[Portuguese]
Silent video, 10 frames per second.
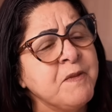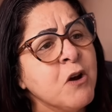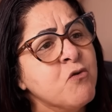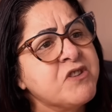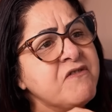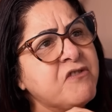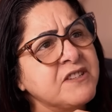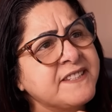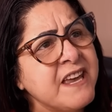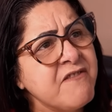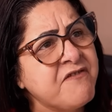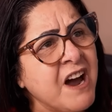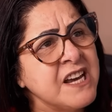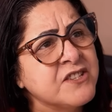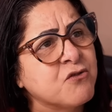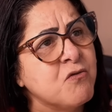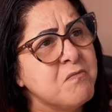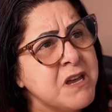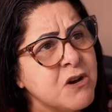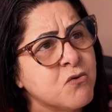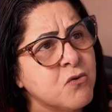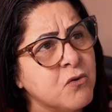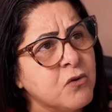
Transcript: O que você faz comigo,